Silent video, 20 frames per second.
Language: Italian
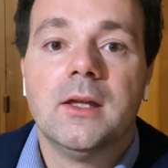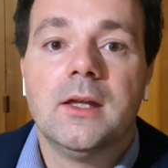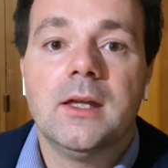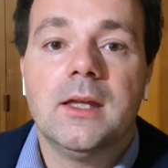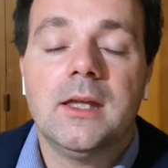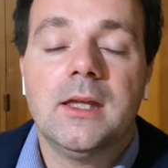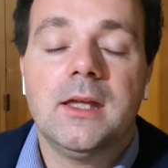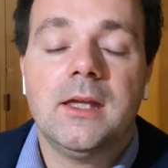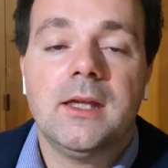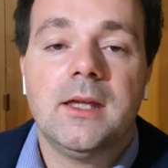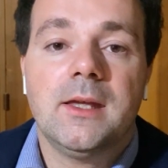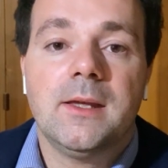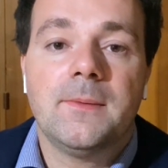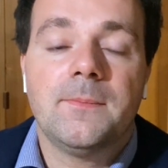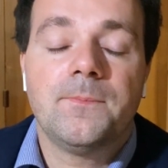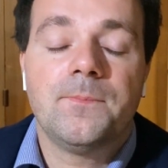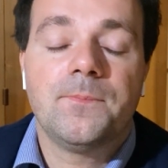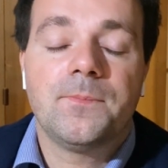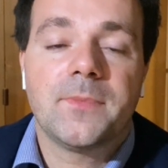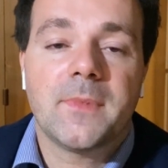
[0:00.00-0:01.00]
E
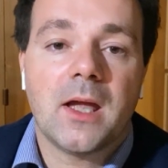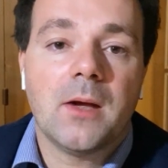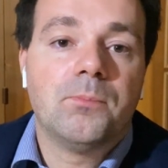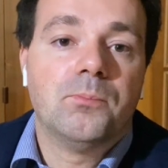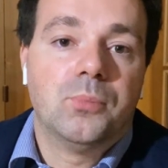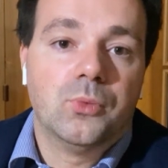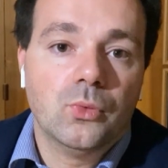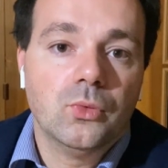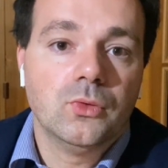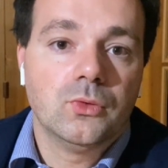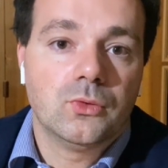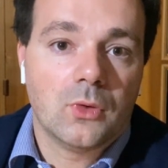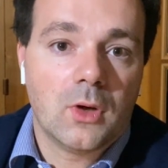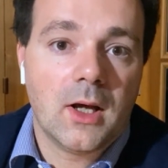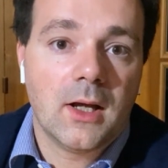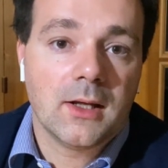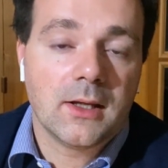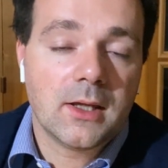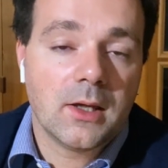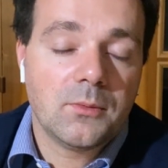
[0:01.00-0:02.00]
ehm, appunto
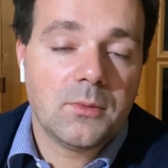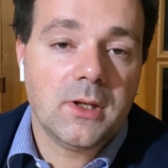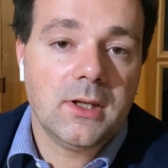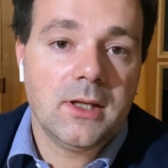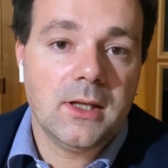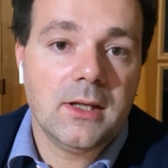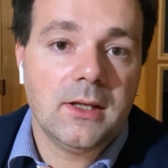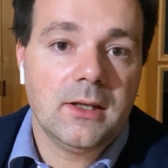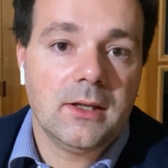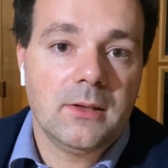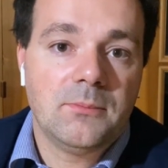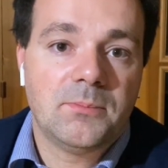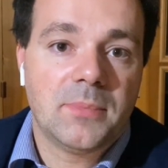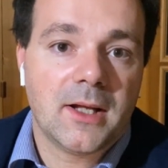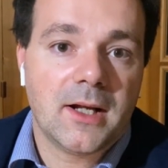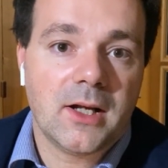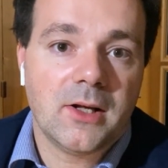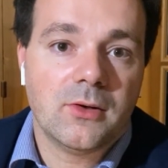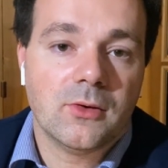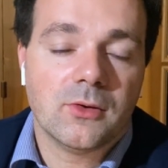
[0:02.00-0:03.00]
anche quindi il
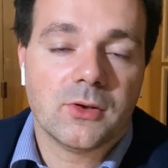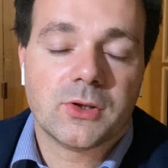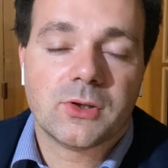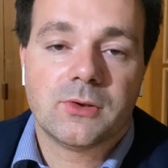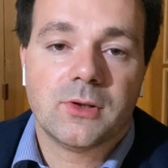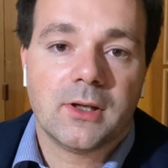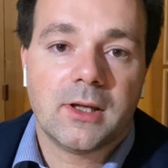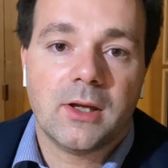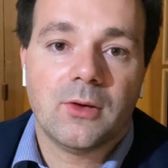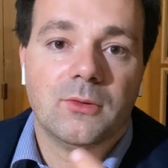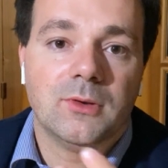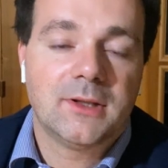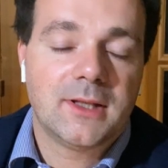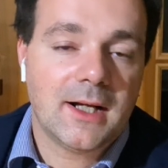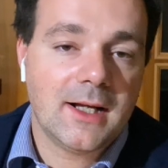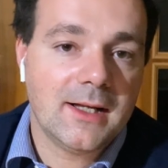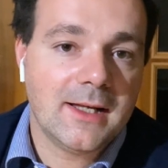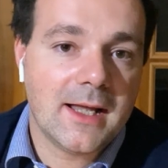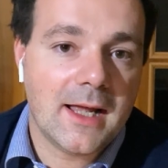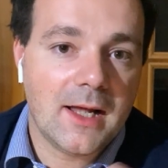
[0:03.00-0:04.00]
paradosso è che oltre
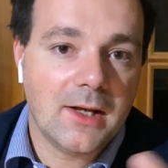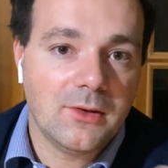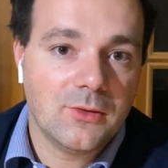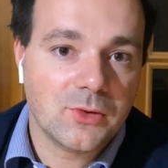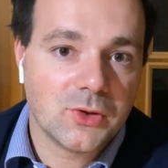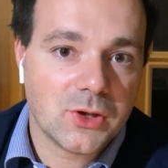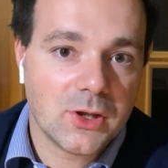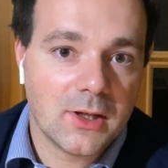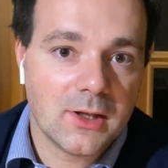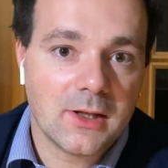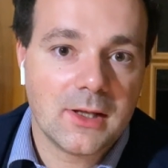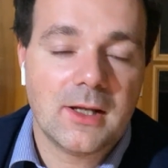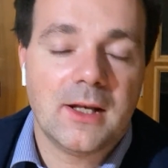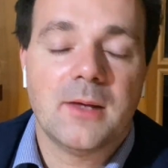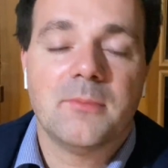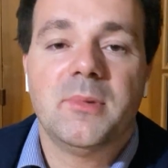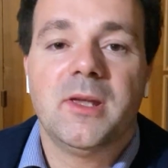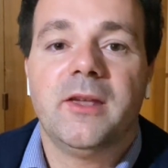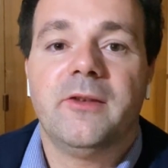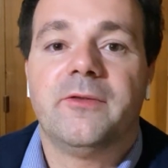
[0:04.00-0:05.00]
al danno c'è anche la
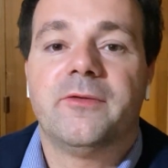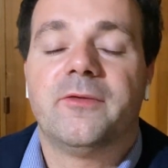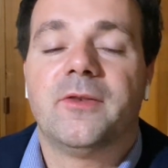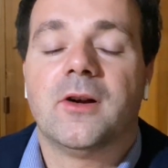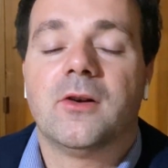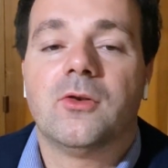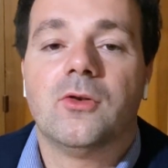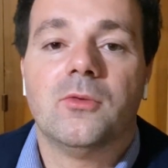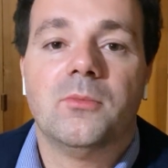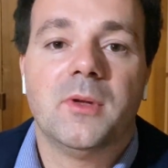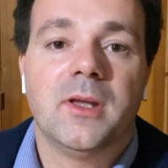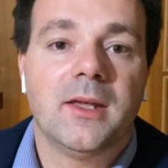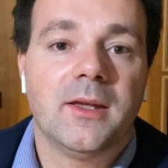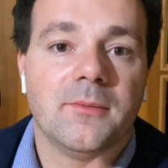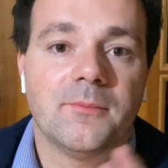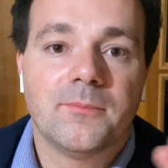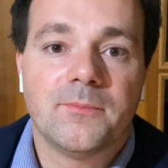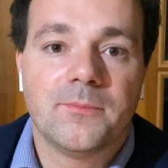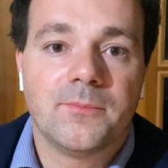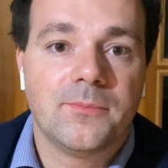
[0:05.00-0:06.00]
beffa,
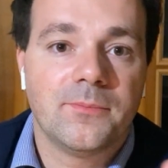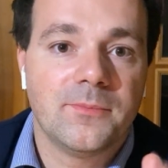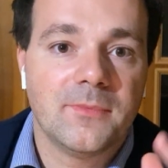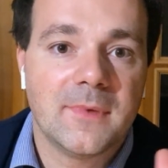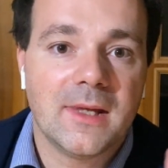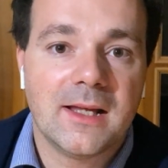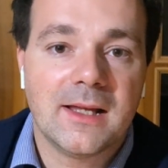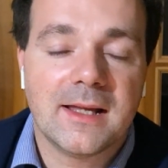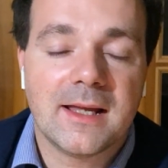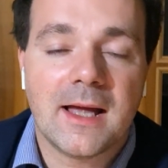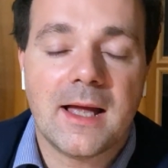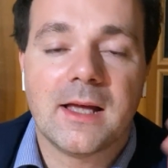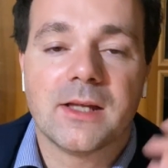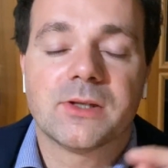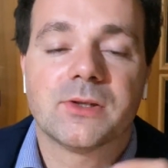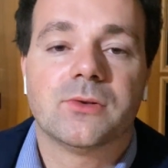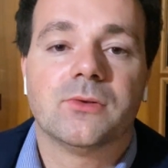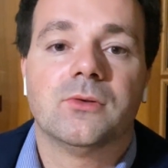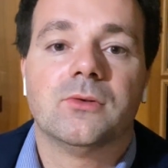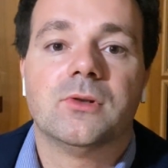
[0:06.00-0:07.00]
come nel
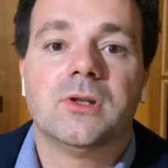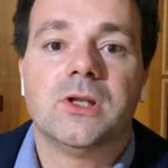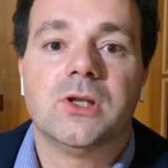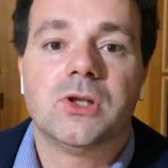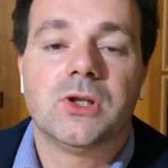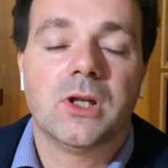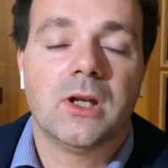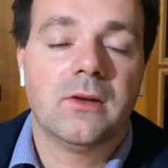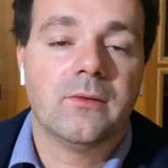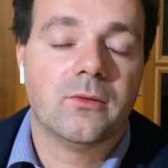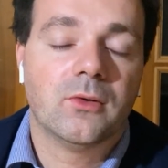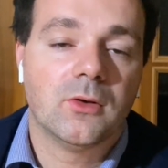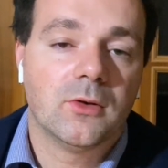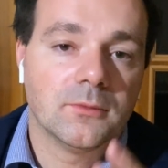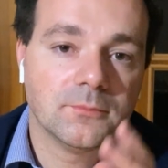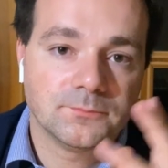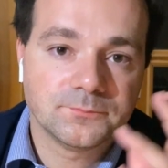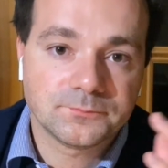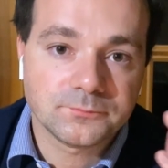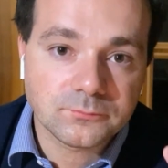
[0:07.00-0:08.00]
caso
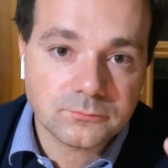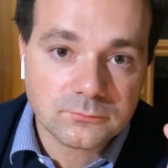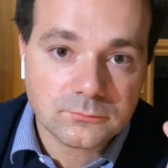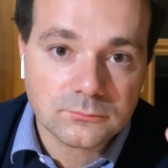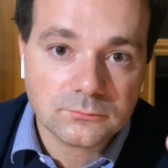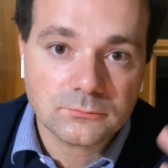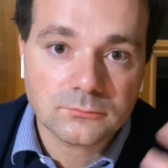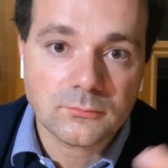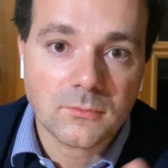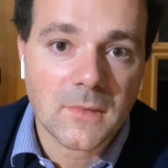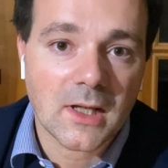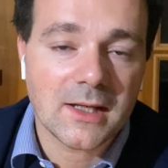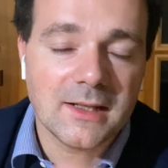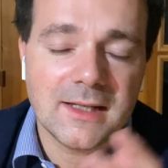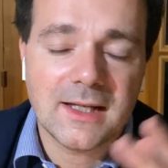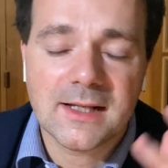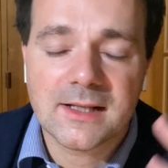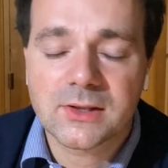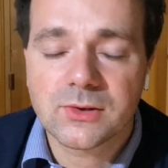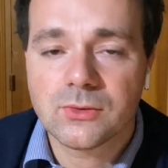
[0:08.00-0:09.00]
dicevo
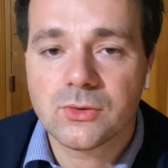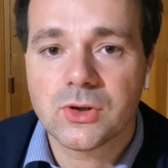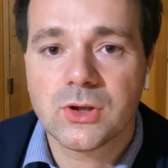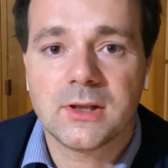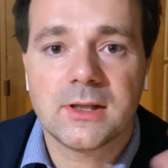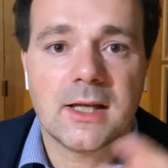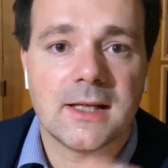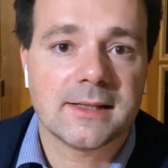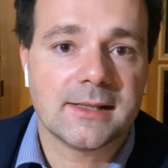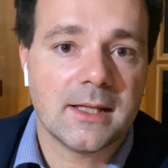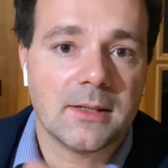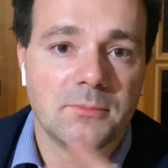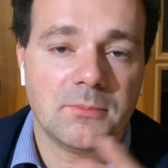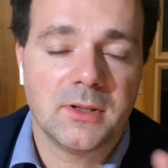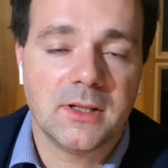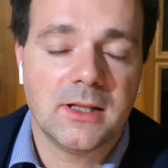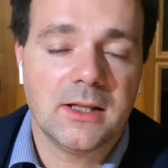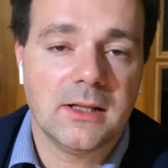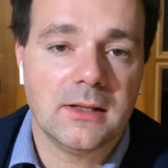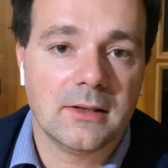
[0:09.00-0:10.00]
della società
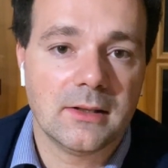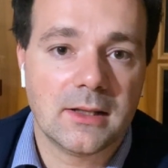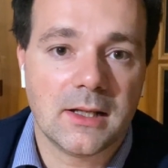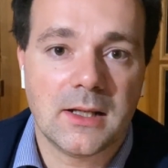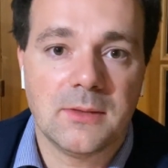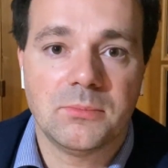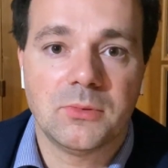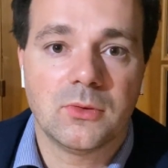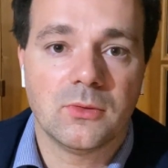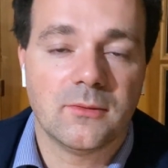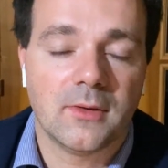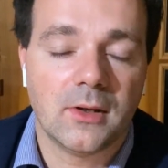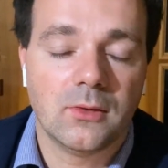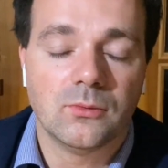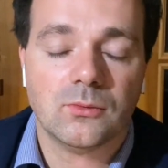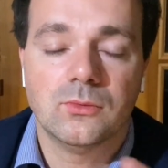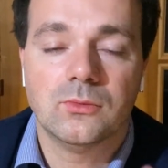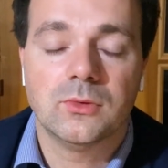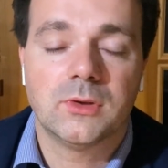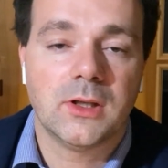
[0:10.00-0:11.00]
sempre di
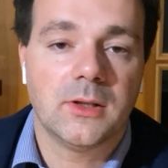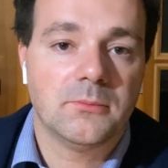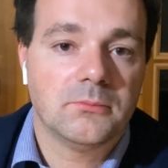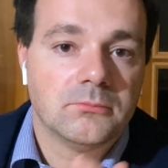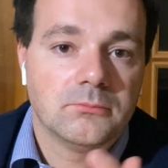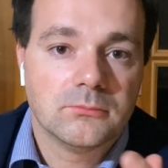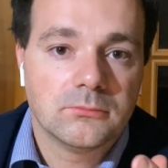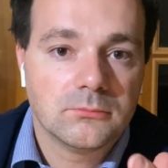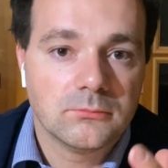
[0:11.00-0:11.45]
criptovalute